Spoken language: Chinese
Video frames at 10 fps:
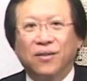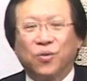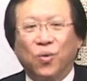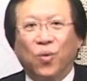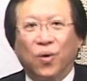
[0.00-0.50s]

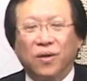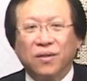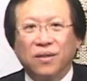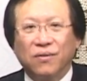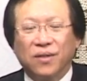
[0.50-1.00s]
中国
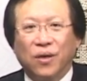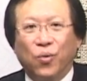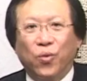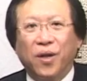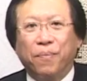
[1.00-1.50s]
在
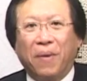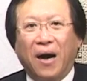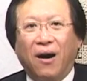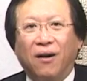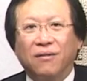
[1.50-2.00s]
5月
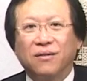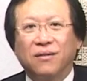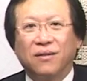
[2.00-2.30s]
8号